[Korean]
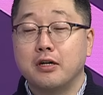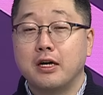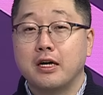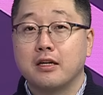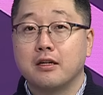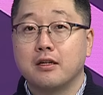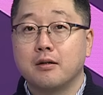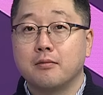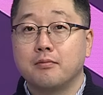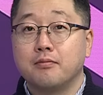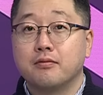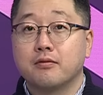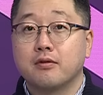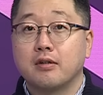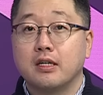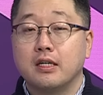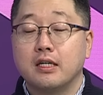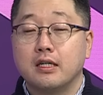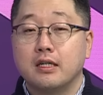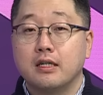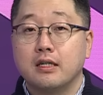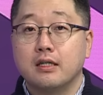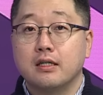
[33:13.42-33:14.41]

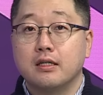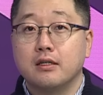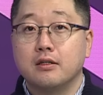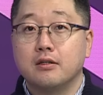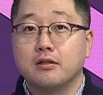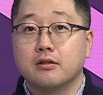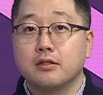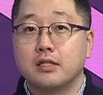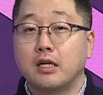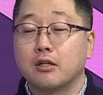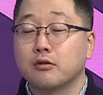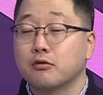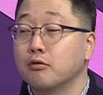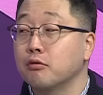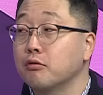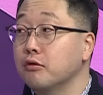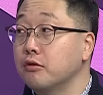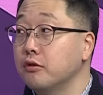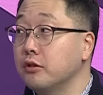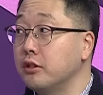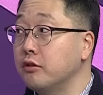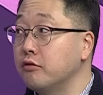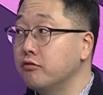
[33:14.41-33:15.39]
LNF가 어,
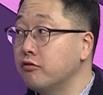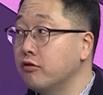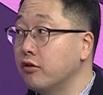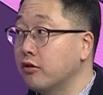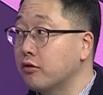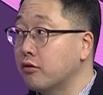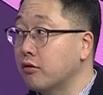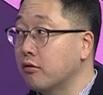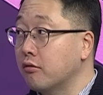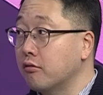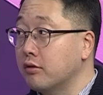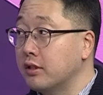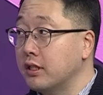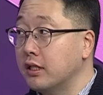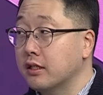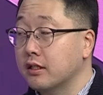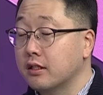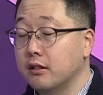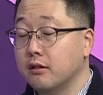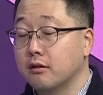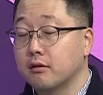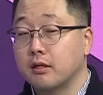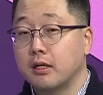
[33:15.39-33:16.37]
장종료 이후였던 걸로 제가
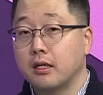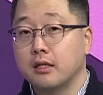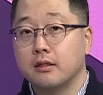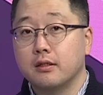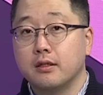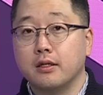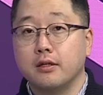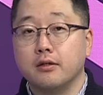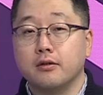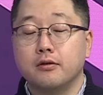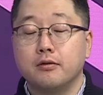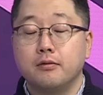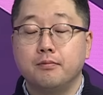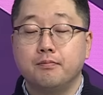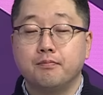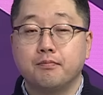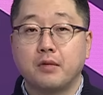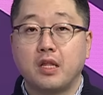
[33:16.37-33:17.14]
기억을 하는데요.